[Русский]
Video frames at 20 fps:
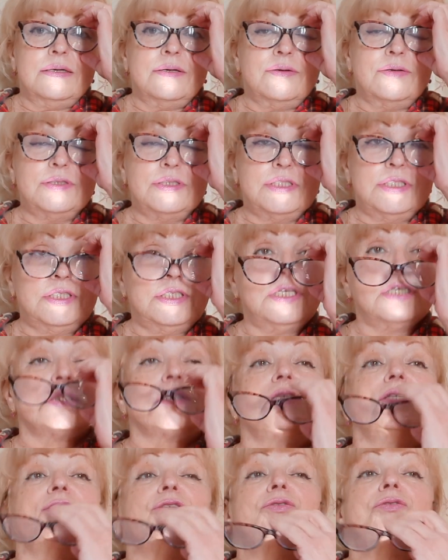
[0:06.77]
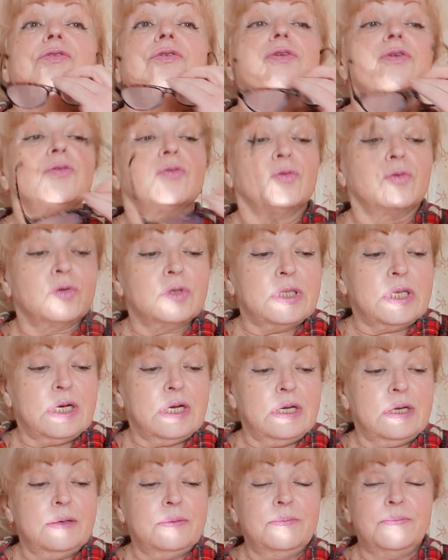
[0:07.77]
Хоть сейчас еще и
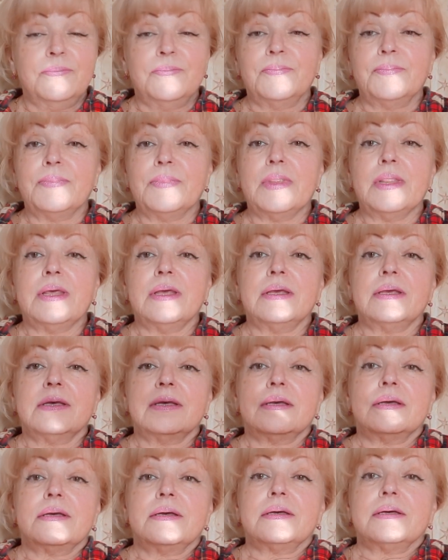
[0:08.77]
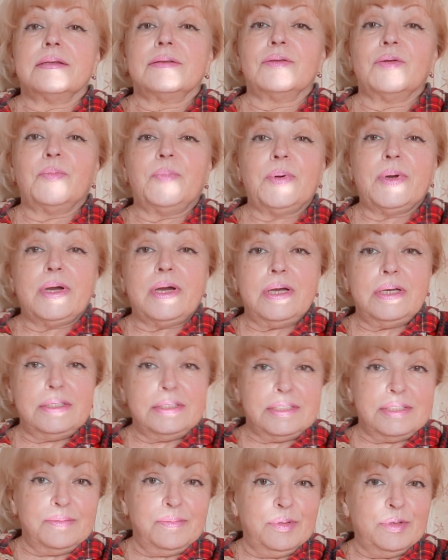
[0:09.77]
утро, но пока я
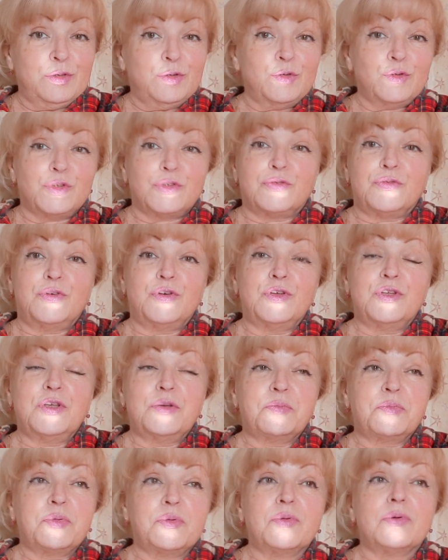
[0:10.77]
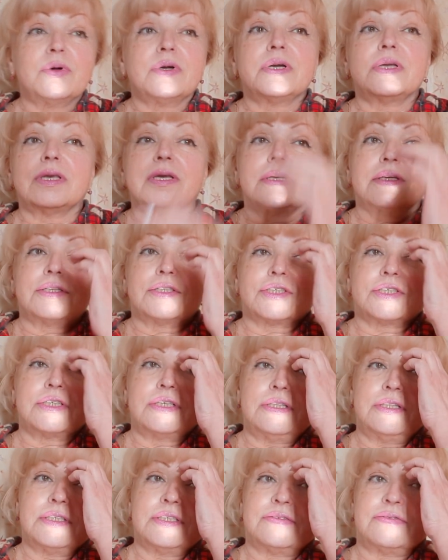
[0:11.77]
себя чувствую неплохо, я
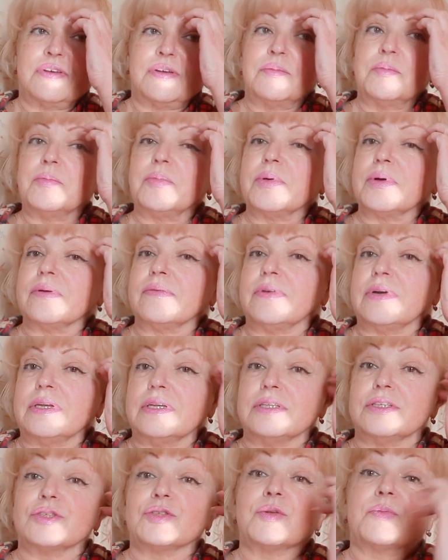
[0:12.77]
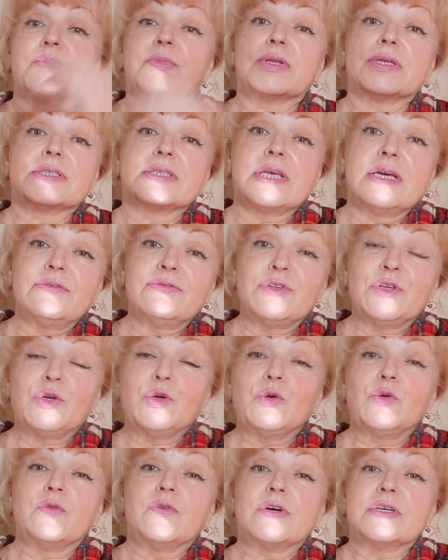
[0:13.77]
решила с вами поговорить, чтобы на завтра
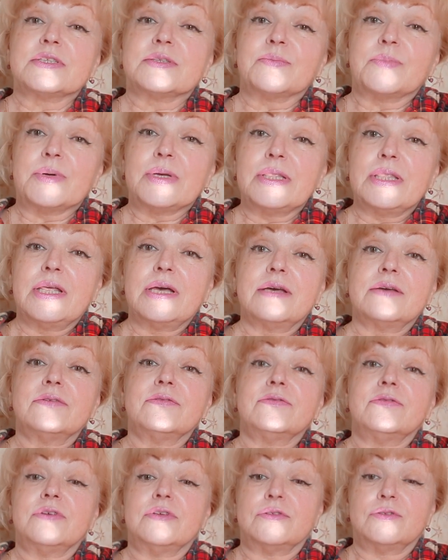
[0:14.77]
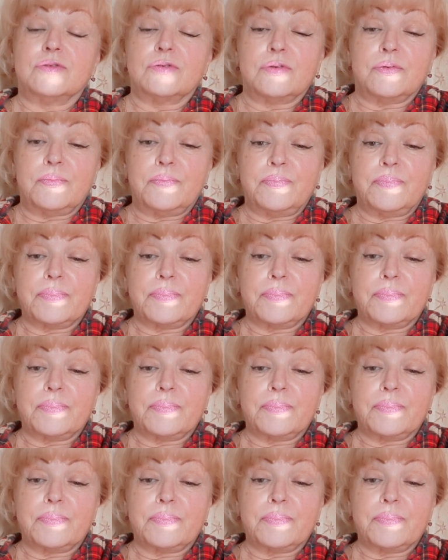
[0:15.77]
у вас было видео.